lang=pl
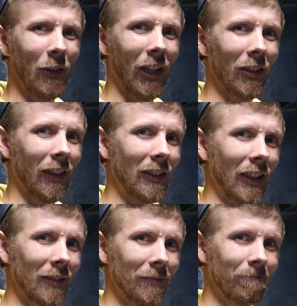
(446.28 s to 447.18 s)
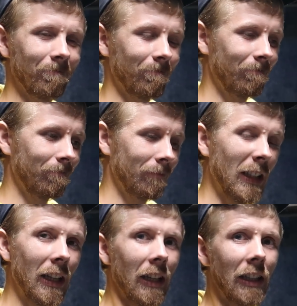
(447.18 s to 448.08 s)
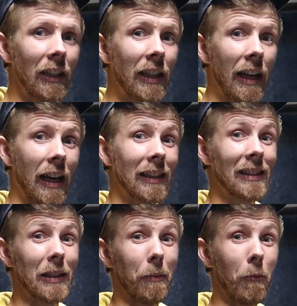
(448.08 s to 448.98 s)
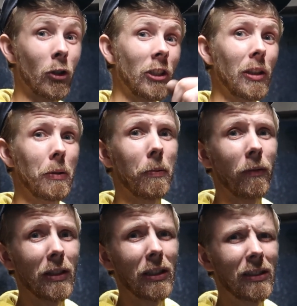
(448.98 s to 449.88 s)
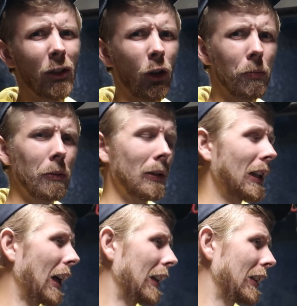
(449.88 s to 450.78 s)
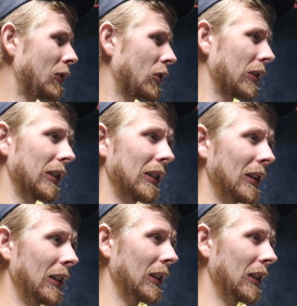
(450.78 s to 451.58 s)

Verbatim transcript: do ładowania. I teraz możecie mi powiedzieć, co robimy dalej, czy